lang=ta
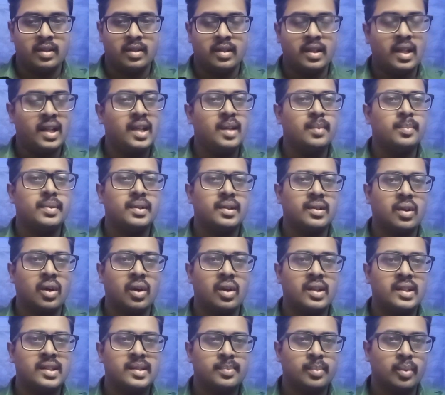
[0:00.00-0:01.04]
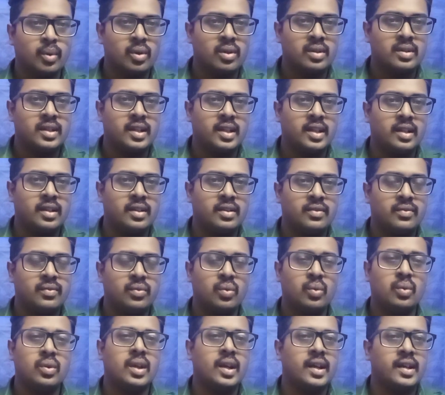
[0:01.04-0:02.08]
நிறைய பேர் காலேஜ் போகிறதே
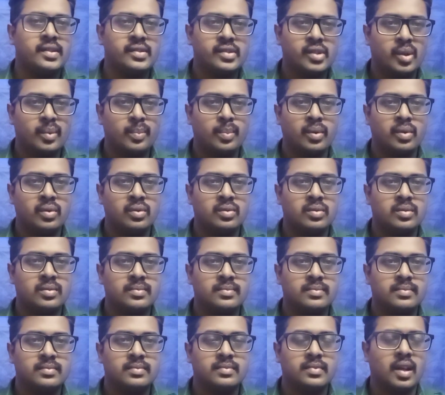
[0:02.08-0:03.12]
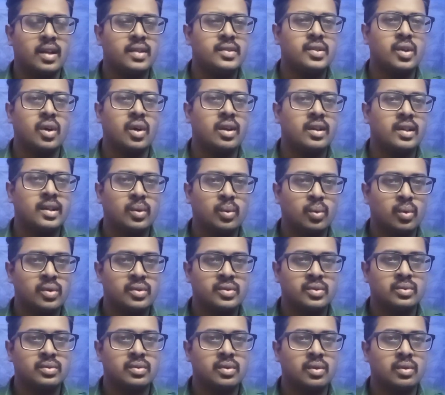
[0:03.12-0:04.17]
ஃபுல்லாக என்ஜாய் பண்ணணும் நான் ஜாலியாக ஊரை
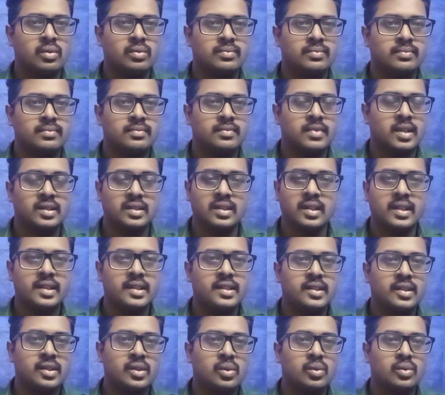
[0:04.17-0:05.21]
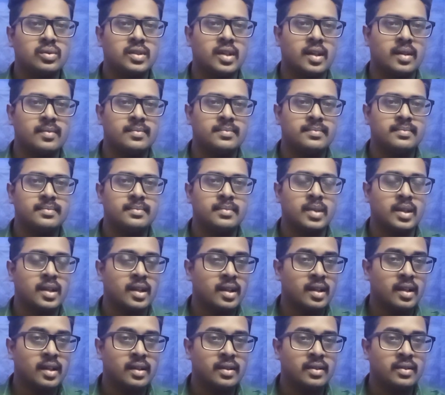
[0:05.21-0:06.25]
சுற்றணும் அதெல்லாம் இருக்கணும் தான் பட்
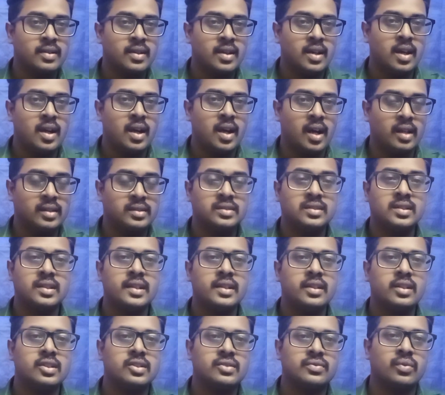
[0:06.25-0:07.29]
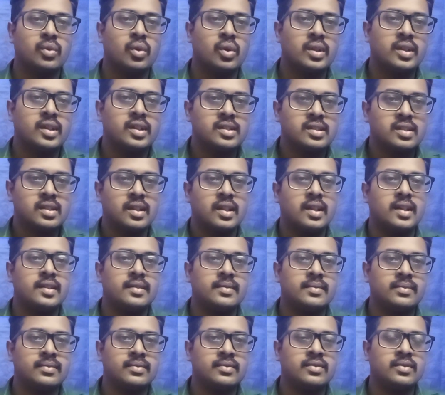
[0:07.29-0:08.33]
ஆனால் அந்த த்ரீ இயர்ஸ் ஃபோர் இயர்ஸில்
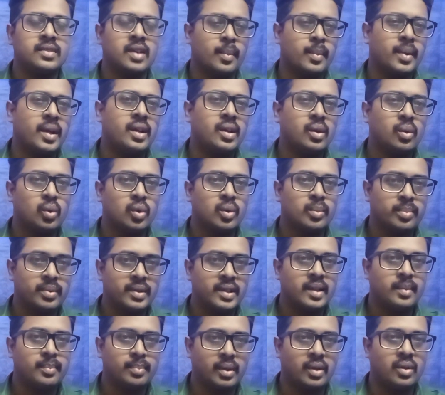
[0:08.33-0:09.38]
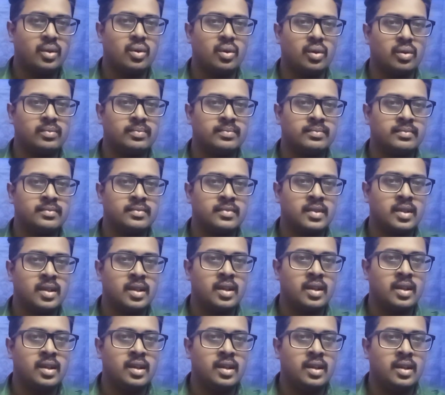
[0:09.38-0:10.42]
நம்ம என்ன உருப்படியாக பண்ணுறோம்
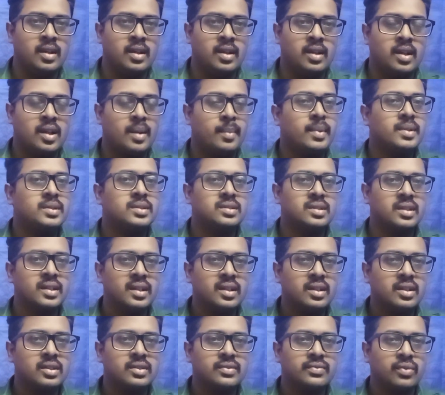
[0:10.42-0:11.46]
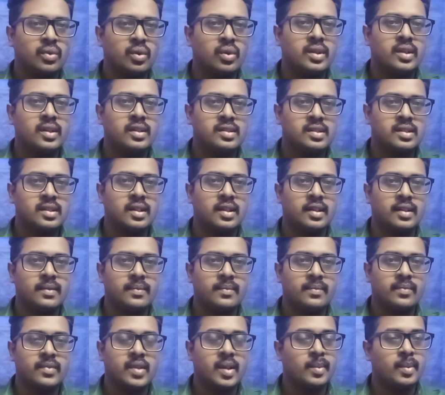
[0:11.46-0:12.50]
நம்ம த்ரீ இயர்ஸ் ஃபோர் இயர்ஸில்
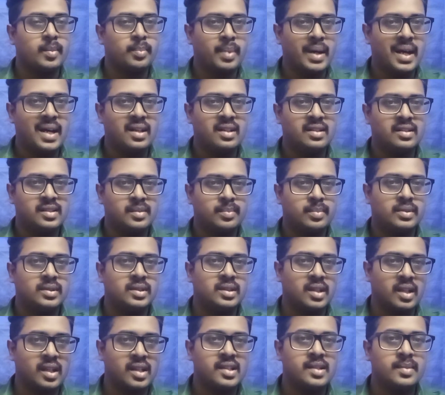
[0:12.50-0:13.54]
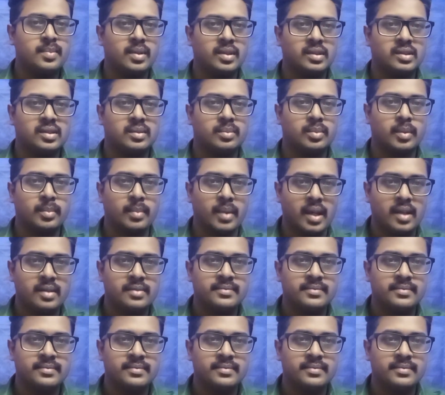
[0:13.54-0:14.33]
நம்ம பேரண்ட்ஸை பற்றி நினச்சி பார்த்துருக்கோமா